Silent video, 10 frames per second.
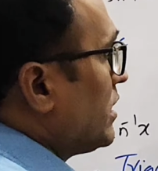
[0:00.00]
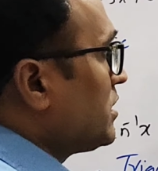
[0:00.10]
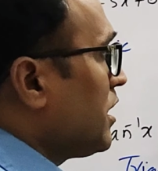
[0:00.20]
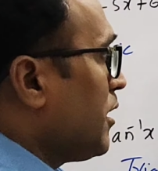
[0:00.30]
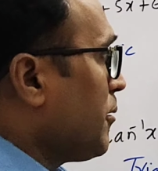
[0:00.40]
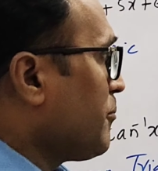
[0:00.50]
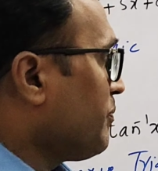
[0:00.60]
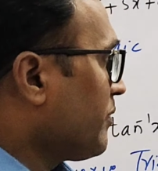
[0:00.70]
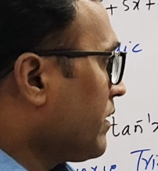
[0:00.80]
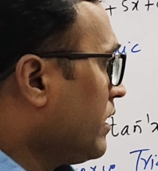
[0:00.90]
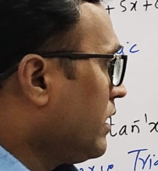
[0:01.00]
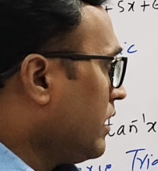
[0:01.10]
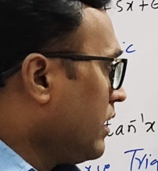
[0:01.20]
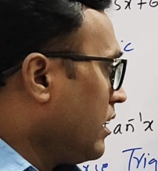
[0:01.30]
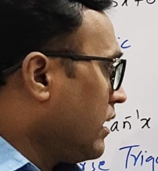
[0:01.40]
फंक्शन है
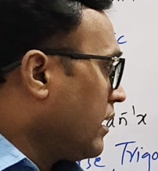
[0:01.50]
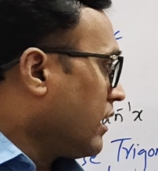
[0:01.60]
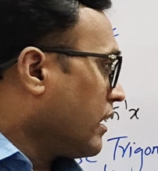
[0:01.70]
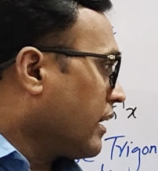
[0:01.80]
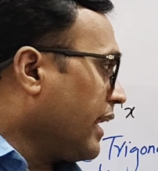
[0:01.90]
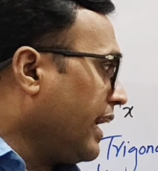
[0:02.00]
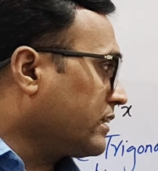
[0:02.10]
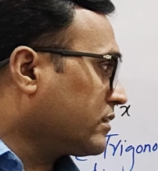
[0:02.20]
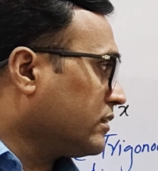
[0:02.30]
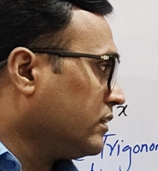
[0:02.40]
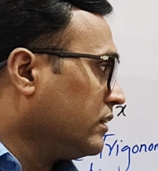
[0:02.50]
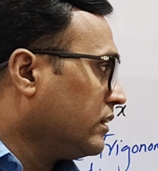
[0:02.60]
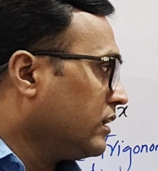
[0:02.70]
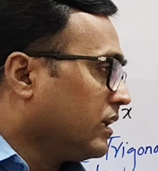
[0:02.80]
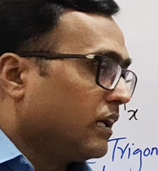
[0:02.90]
नेक्स्ट
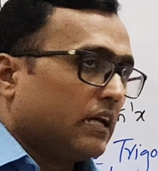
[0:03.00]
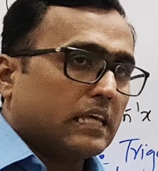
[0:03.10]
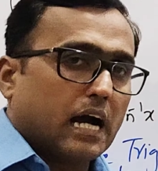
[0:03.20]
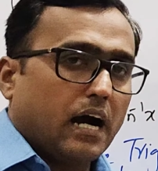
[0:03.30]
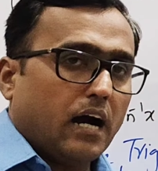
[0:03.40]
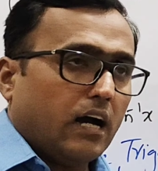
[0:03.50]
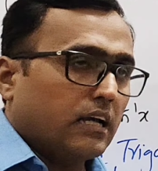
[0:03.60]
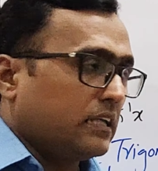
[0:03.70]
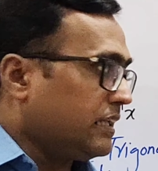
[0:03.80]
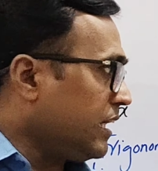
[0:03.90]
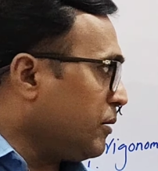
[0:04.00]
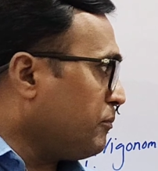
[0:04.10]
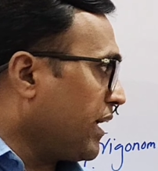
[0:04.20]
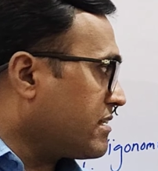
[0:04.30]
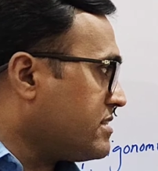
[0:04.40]
यहाँ ये
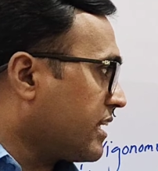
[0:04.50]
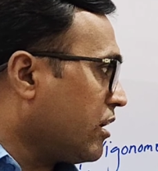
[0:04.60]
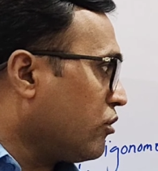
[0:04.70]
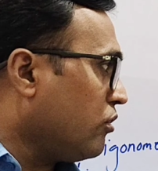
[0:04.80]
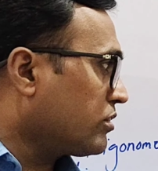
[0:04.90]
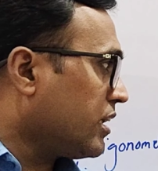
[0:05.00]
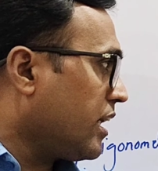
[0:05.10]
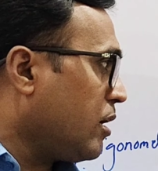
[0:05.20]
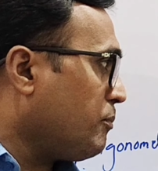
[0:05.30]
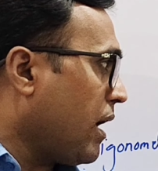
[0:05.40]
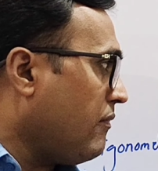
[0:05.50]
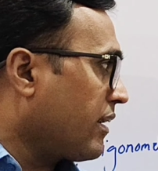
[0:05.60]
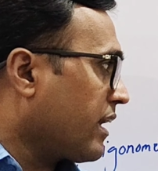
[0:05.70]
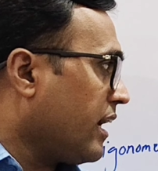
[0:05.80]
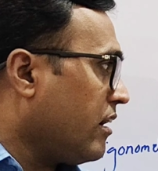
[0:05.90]
बेस देखिए कांस्टेंट है
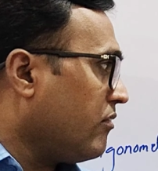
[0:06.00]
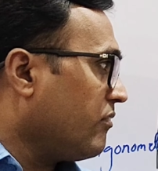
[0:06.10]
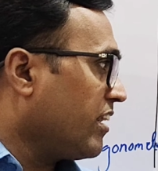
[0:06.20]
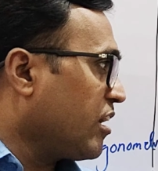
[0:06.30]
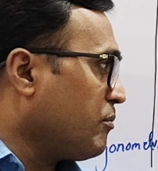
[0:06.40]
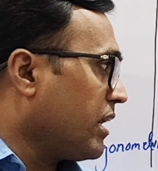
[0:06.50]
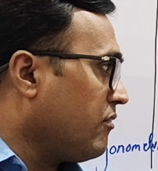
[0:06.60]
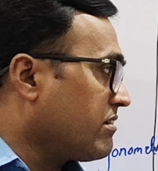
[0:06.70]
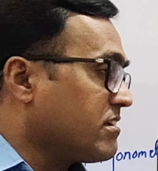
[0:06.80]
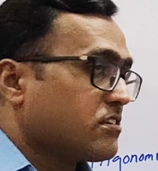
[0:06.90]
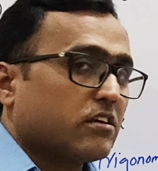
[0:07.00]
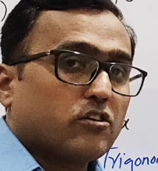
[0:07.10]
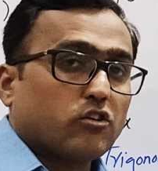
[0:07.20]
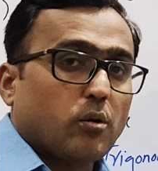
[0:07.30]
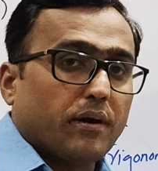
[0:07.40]
पावर क्या है वेरिएबल है विच इज
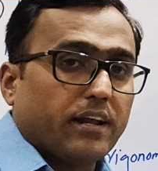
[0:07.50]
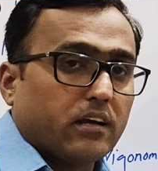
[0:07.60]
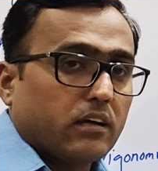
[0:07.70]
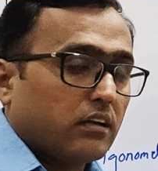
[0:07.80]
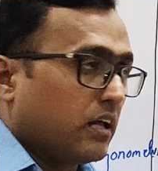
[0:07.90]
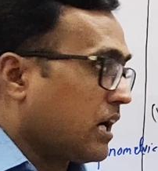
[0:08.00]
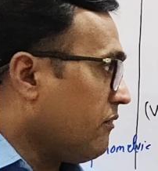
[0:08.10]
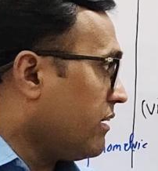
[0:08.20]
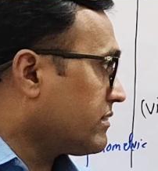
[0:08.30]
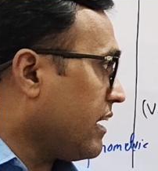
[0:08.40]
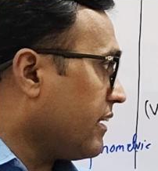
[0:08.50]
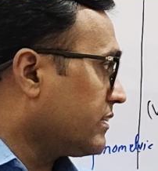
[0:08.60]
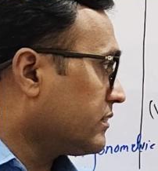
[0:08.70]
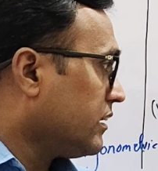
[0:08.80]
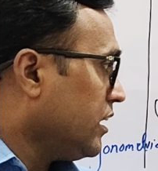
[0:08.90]
ट्रिग्नोमेट्रिक लिखा हुआ है साइन
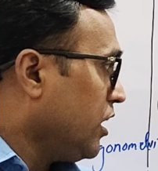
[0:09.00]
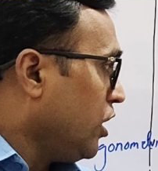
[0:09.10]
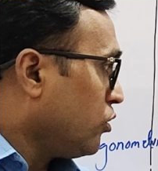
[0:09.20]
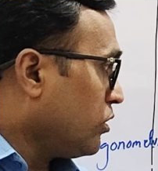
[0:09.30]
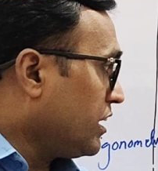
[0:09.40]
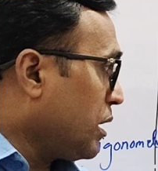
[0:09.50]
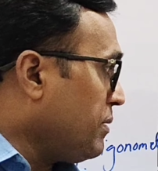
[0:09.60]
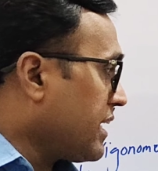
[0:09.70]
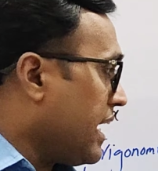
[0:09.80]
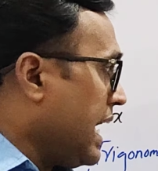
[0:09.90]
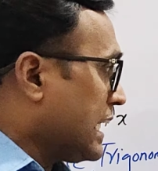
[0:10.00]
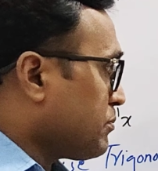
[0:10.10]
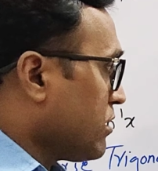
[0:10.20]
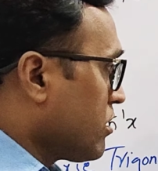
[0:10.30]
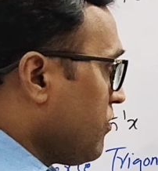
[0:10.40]
एक्स तो ये भी क्या है
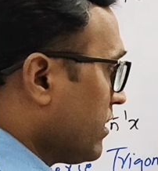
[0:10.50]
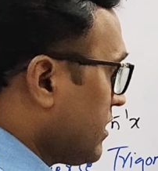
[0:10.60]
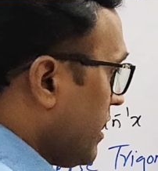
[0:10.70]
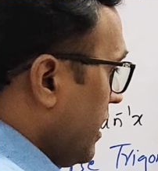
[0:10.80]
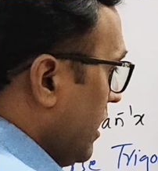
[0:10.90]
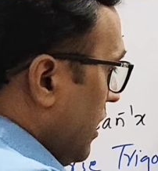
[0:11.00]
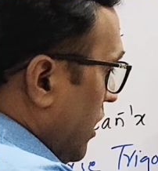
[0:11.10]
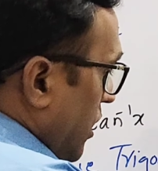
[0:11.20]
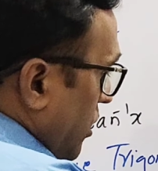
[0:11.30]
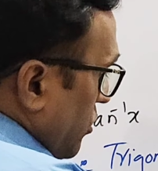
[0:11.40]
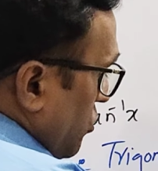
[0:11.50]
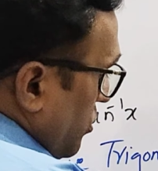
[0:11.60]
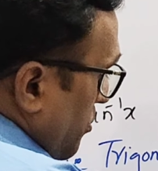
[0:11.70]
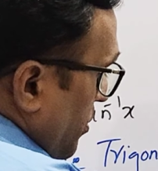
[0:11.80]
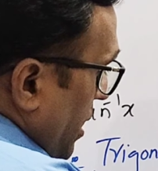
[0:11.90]
एक्सपोनेंशियल फंक्शन है तो
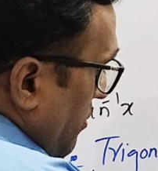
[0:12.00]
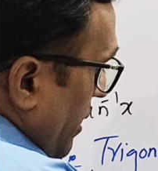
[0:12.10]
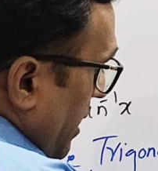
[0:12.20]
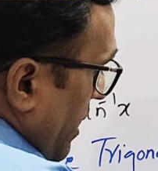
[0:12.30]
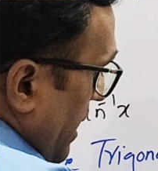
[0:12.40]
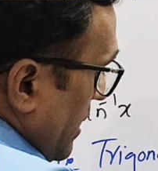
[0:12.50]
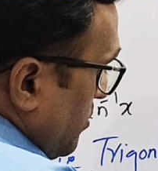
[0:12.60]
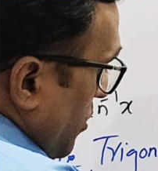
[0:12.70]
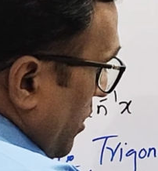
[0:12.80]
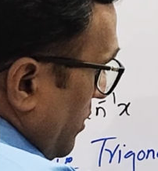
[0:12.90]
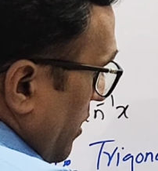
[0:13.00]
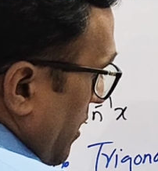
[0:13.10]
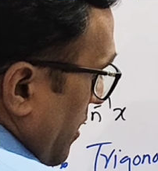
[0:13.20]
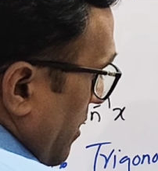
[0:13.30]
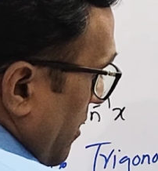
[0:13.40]
सिंपली हम लिखेंगे एक्सपोनेंशियल
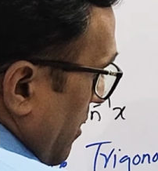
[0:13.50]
